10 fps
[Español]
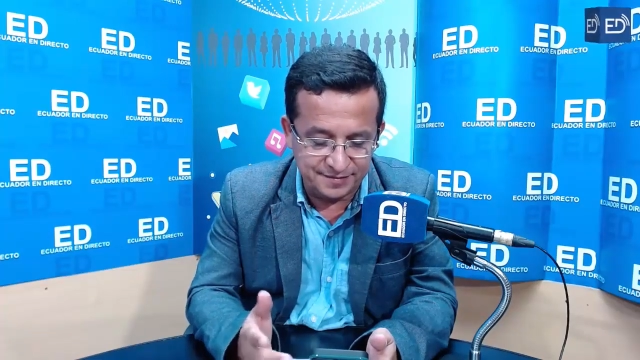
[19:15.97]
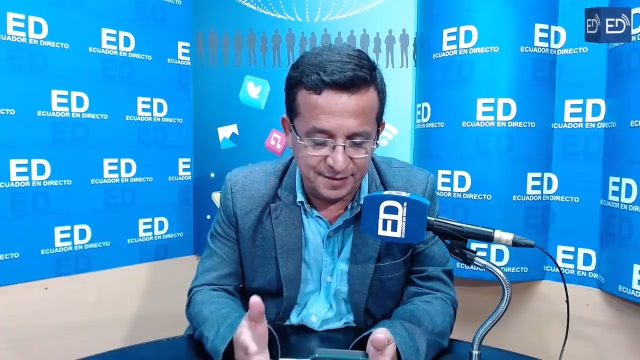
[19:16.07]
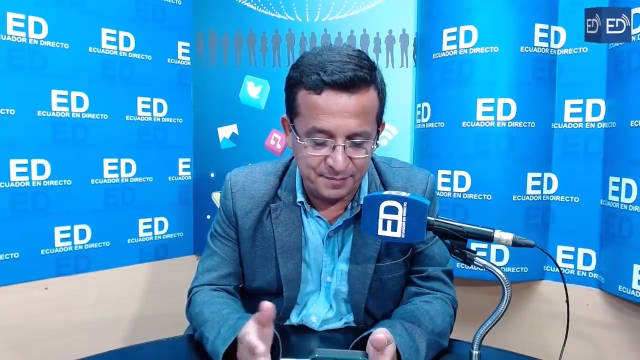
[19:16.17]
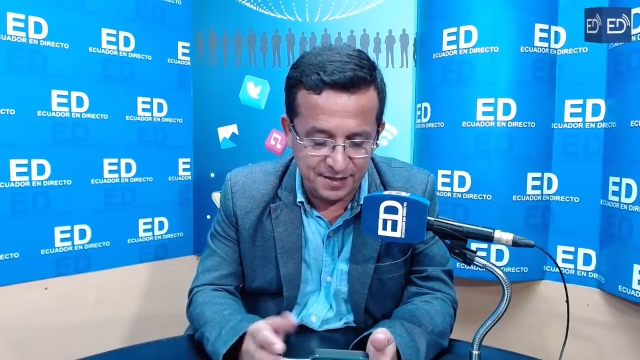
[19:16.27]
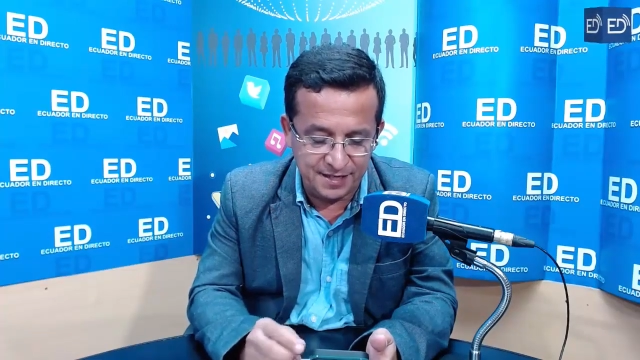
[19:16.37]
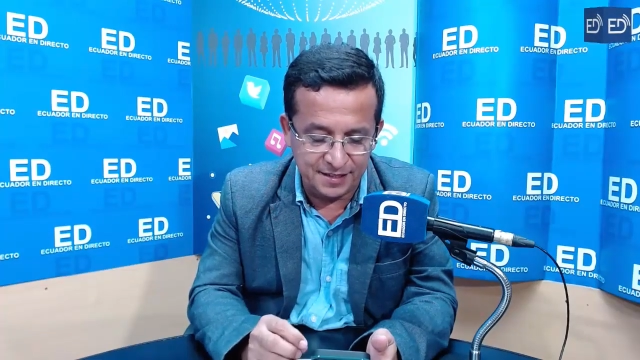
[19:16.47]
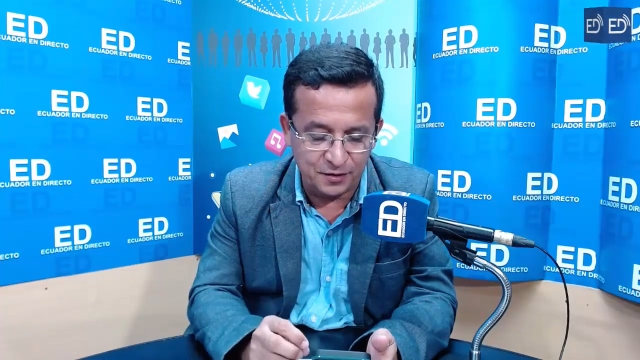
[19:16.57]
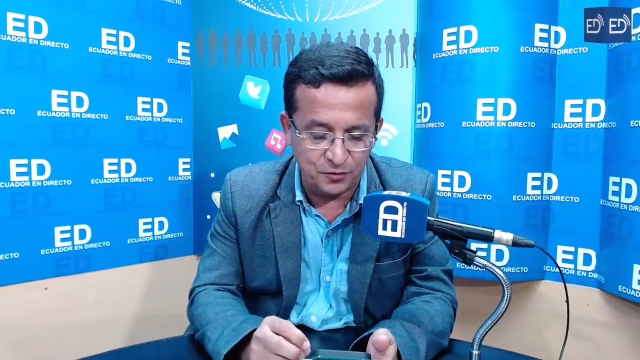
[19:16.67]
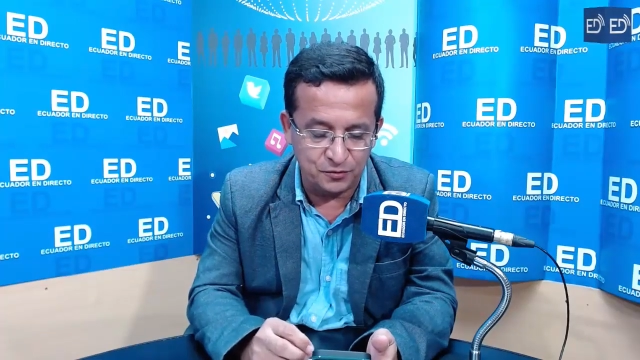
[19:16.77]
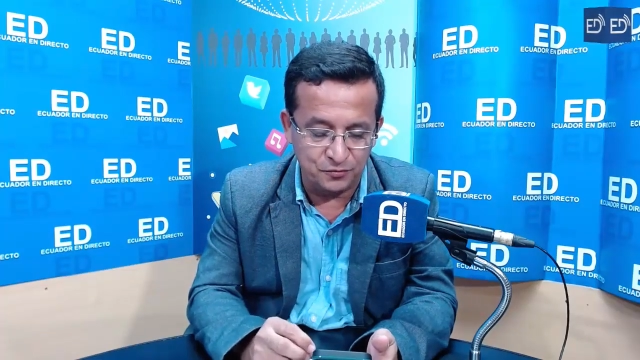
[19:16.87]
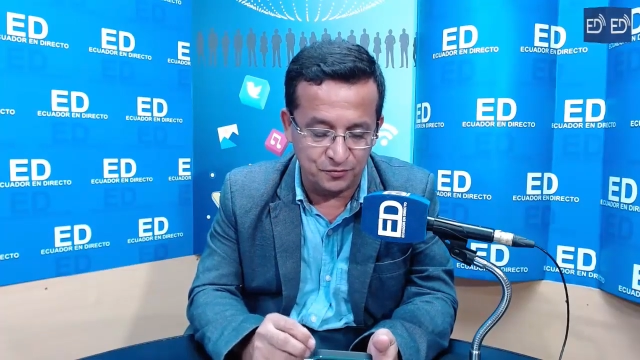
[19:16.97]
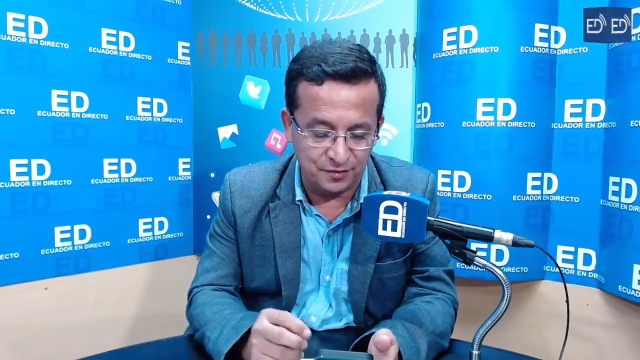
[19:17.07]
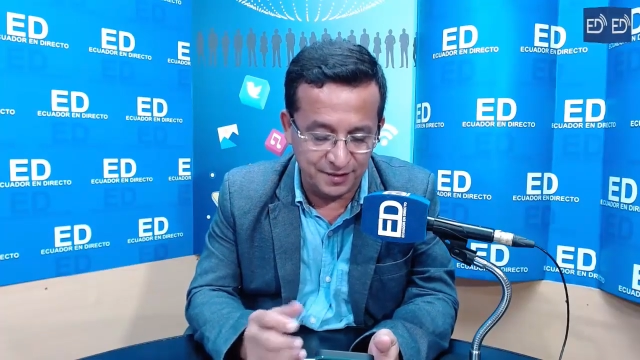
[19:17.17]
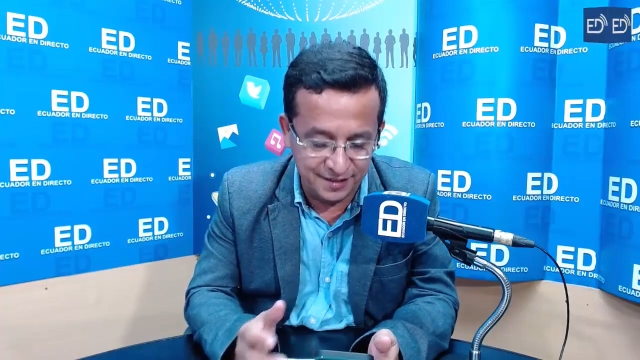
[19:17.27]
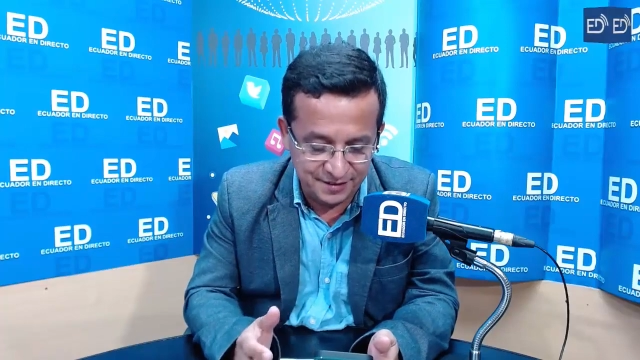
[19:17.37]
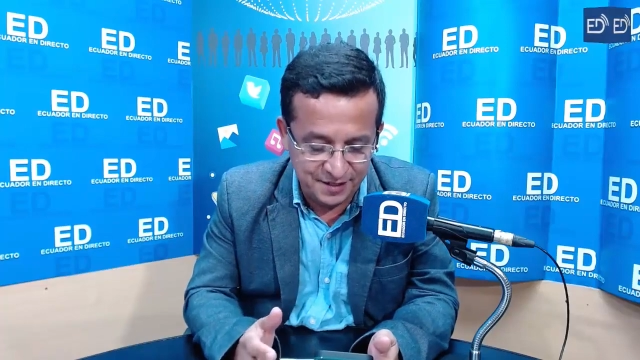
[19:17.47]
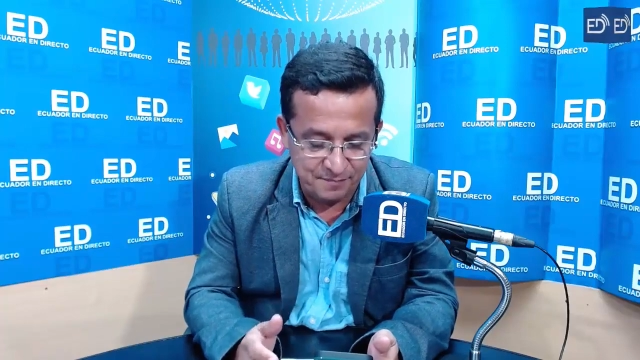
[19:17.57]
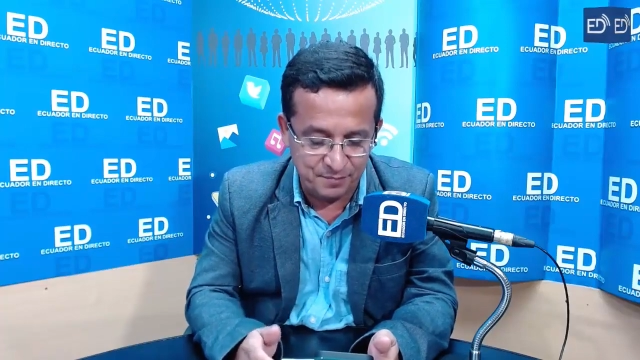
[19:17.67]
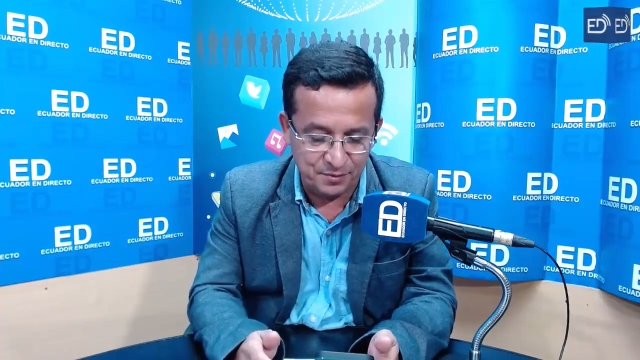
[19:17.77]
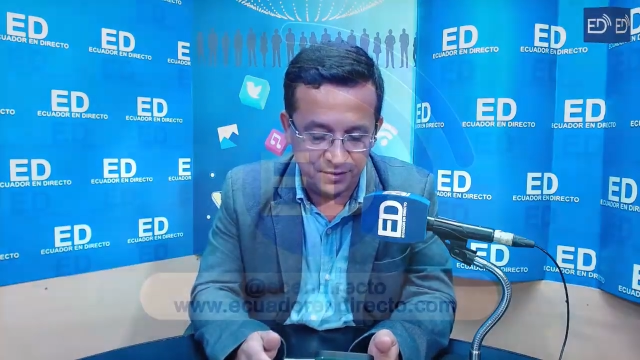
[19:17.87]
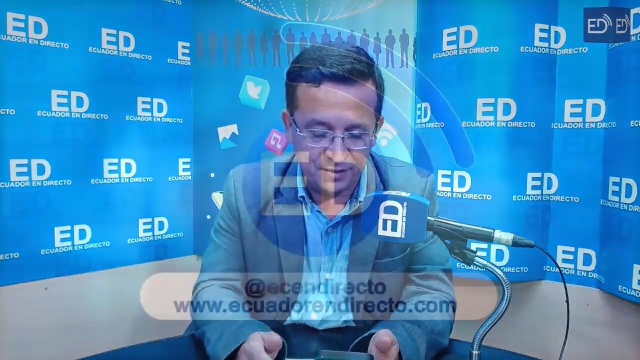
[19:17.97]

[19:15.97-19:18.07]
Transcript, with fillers: también andan con el tiempo.